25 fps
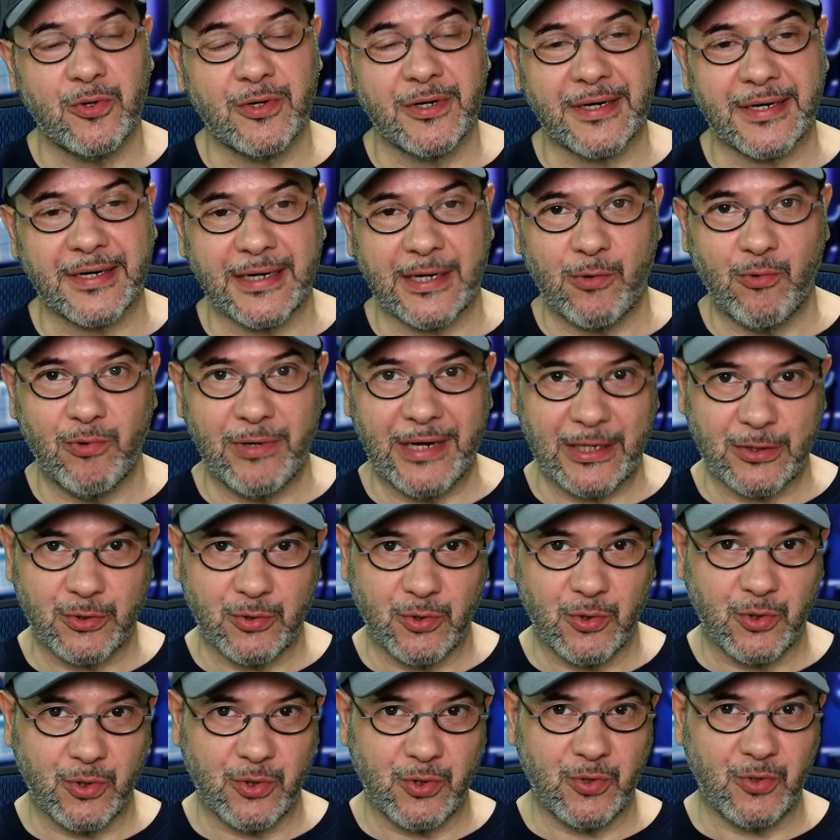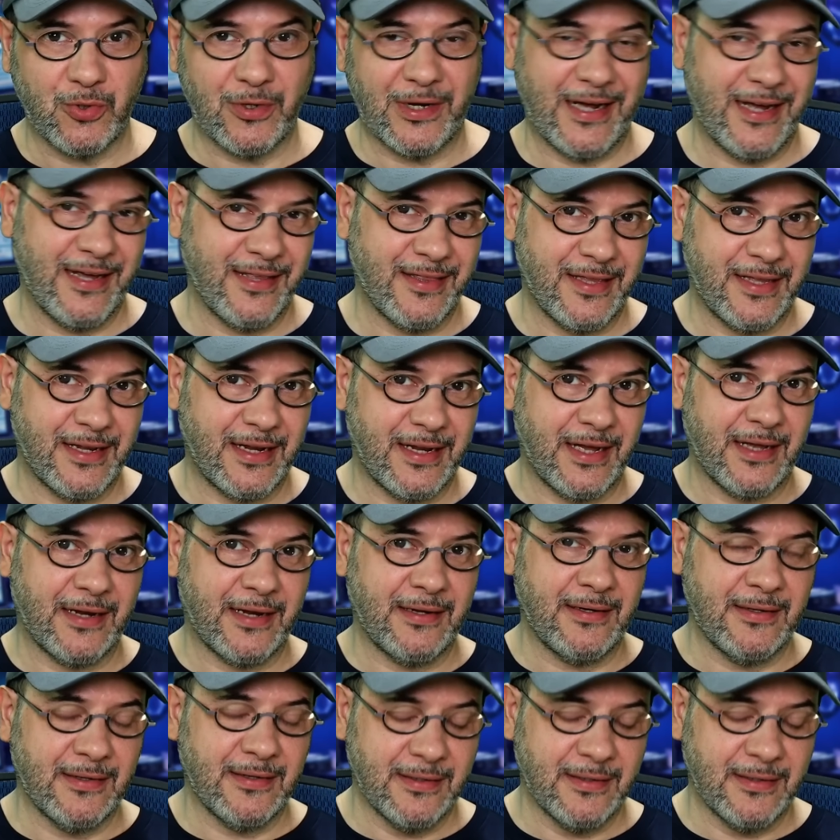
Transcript: regulatorio a generar